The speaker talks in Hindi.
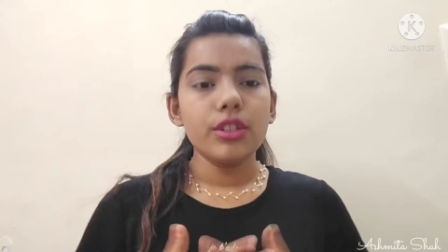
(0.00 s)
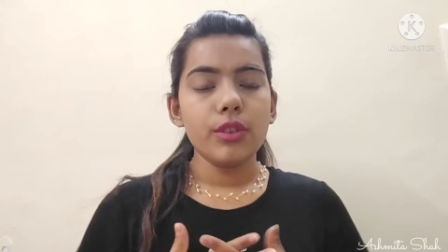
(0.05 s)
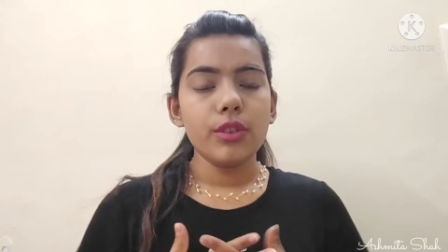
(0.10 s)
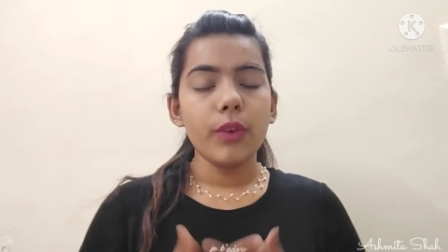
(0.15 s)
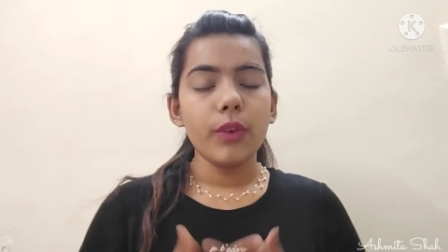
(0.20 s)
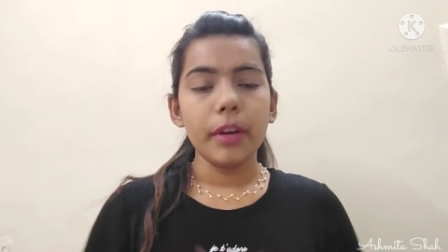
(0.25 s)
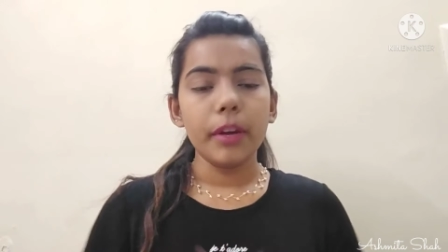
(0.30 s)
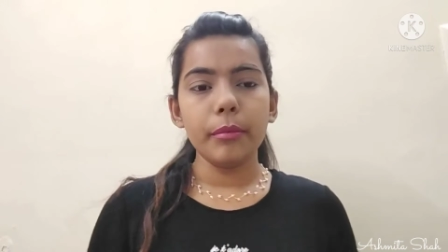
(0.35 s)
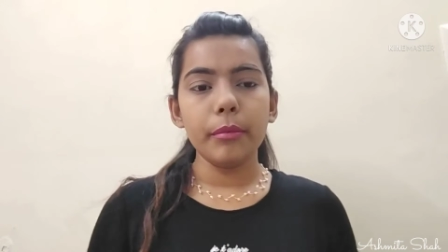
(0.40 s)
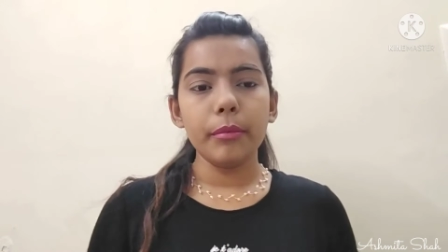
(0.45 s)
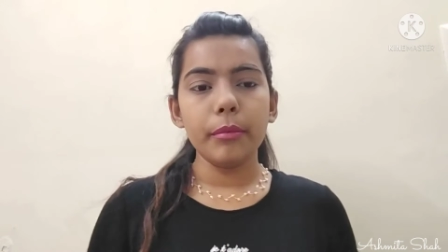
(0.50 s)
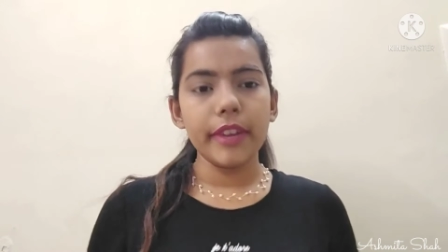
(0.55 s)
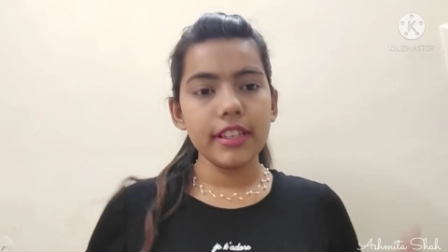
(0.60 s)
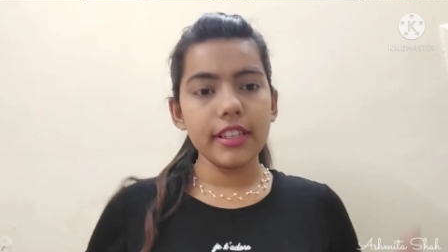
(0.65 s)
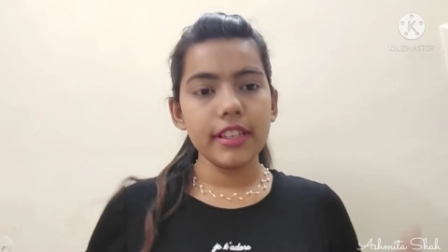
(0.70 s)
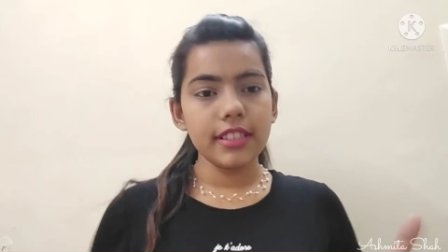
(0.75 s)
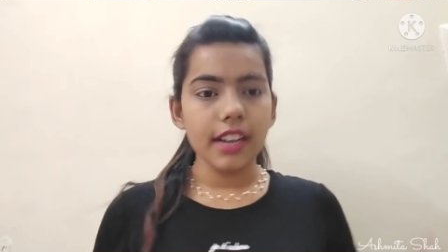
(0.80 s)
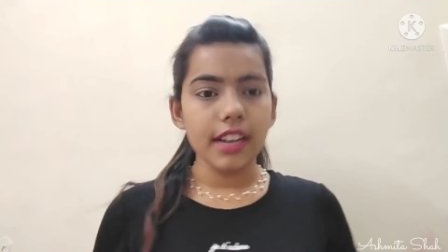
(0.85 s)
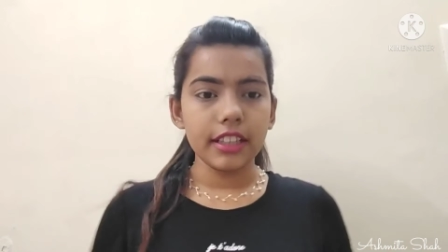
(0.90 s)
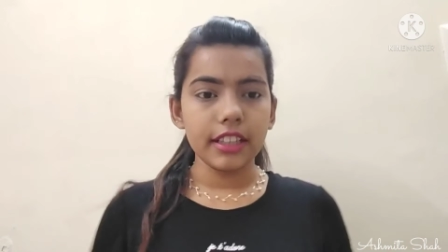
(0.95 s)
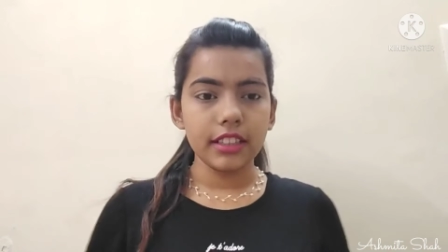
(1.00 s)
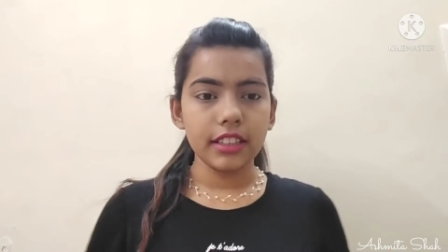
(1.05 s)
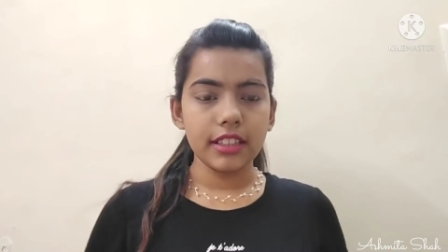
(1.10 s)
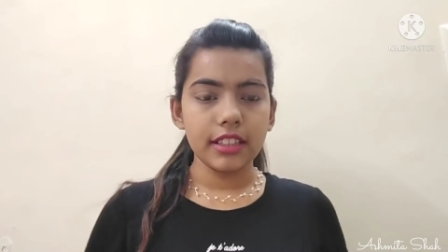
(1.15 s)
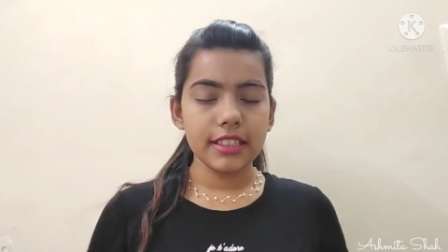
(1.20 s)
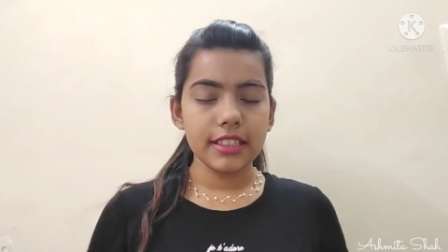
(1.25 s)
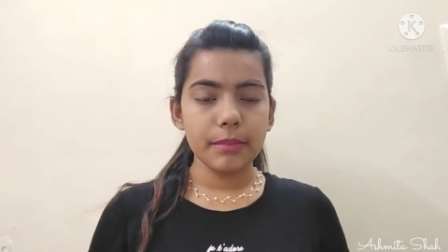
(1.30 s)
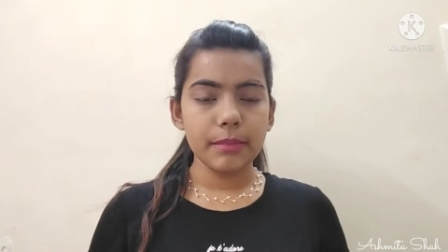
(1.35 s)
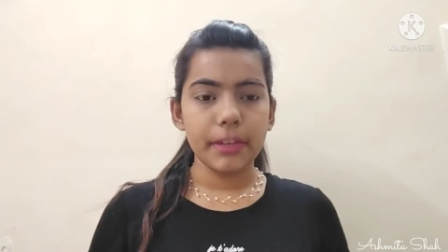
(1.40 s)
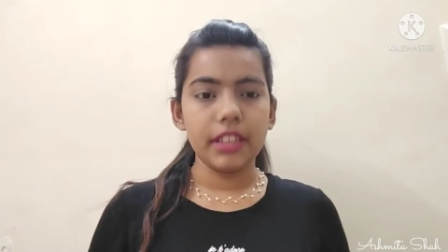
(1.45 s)
सो वन ब्रांड स्टार्ट
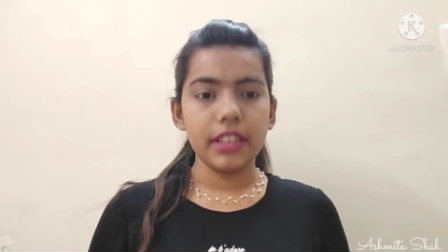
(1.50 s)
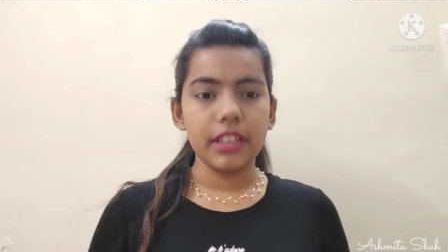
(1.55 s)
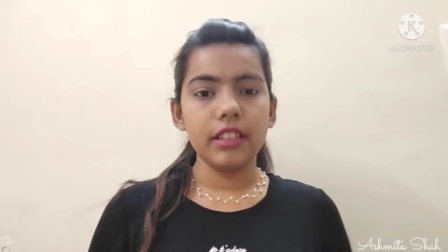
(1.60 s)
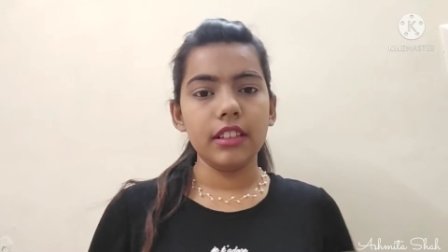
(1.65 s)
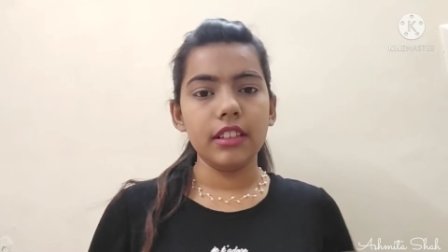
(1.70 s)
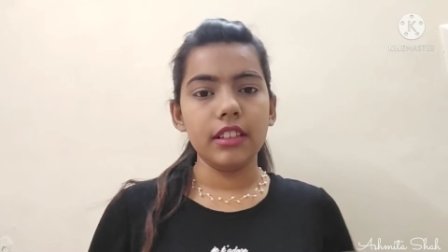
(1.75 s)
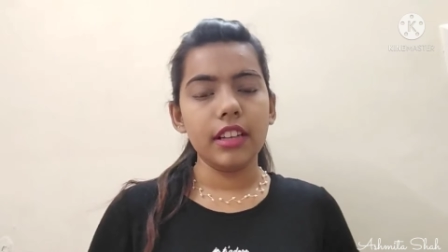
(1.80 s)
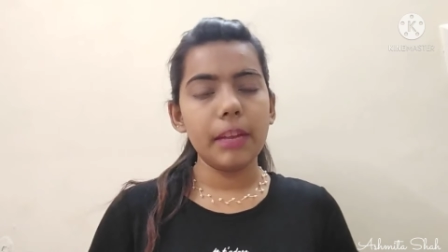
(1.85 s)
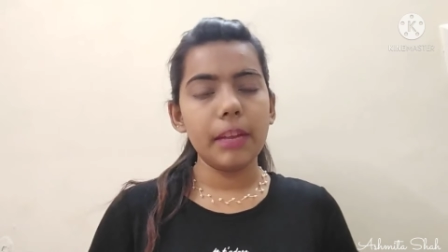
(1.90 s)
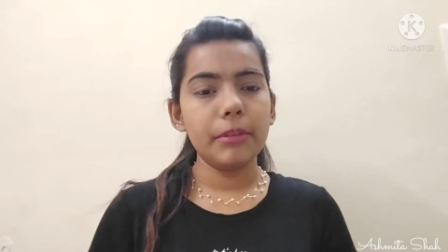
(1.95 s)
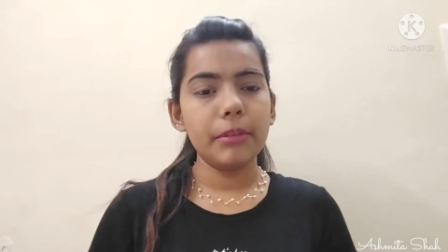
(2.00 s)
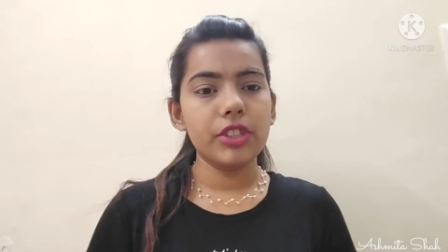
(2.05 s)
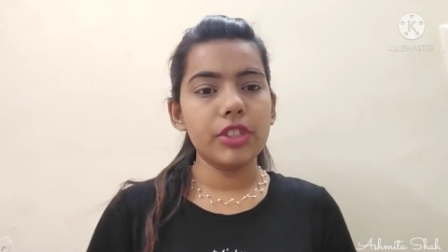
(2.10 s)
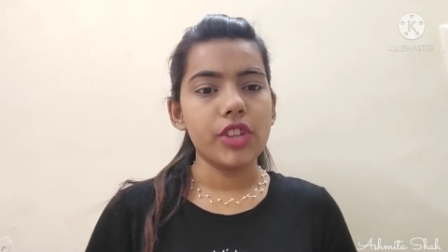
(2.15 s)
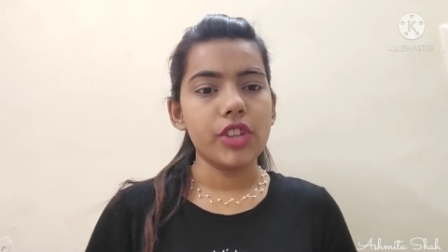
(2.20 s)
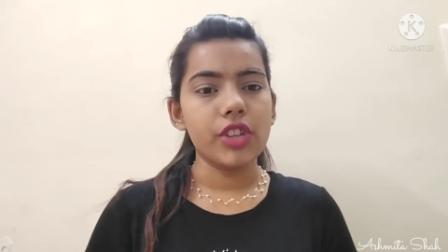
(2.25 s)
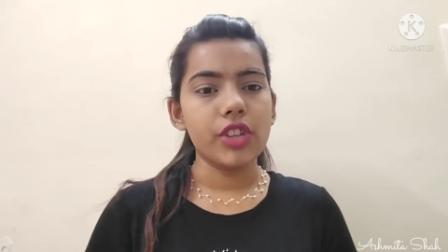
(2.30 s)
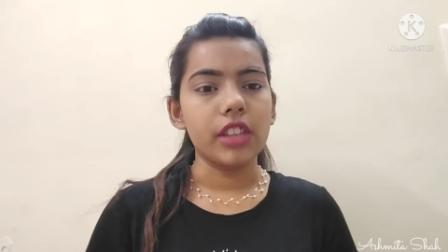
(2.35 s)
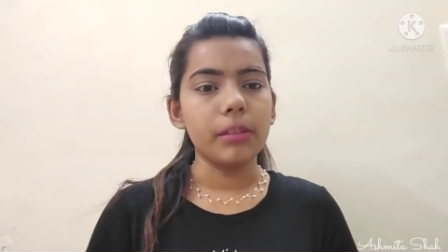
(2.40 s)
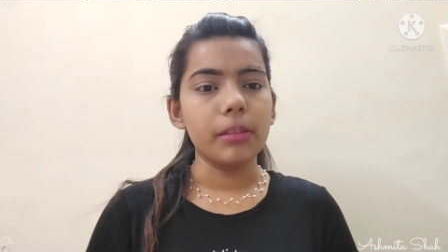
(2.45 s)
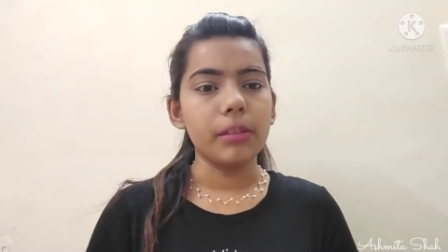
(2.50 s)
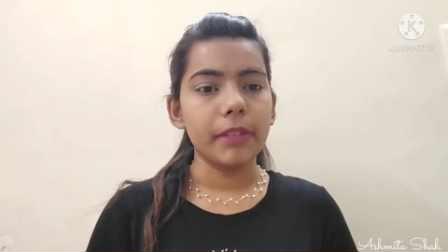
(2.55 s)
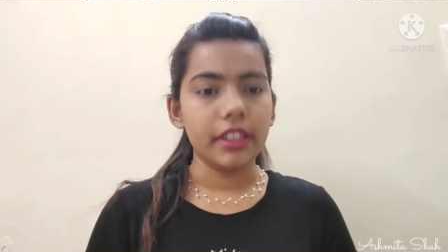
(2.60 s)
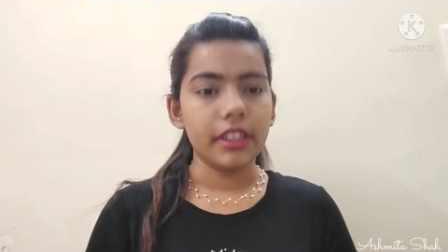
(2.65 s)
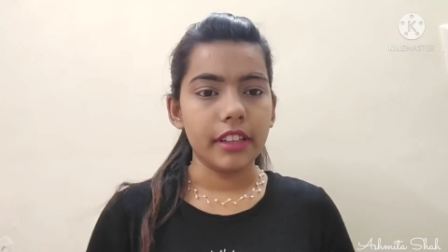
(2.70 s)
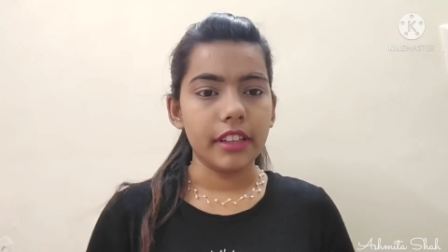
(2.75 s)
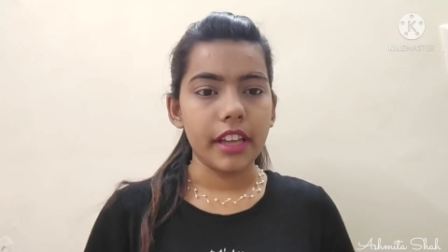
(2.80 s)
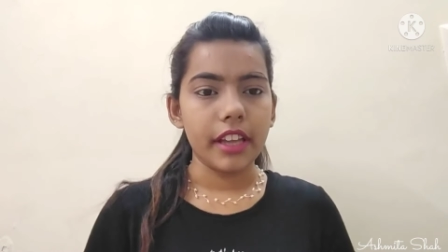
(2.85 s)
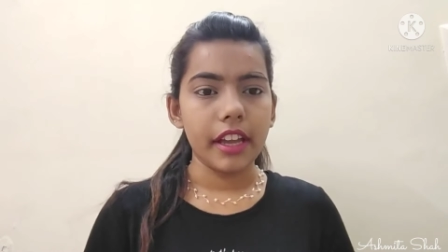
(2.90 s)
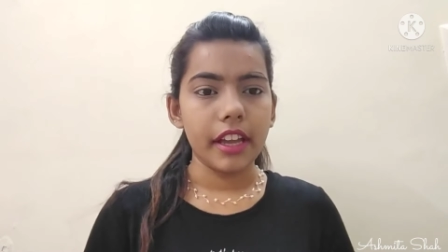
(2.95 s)
करने से पहले अगर आप मेरे चैनल पर
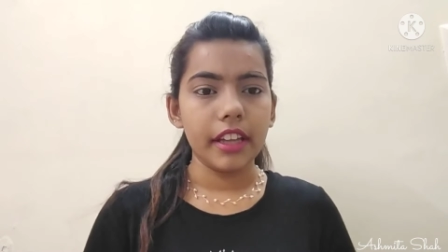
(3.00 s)
नए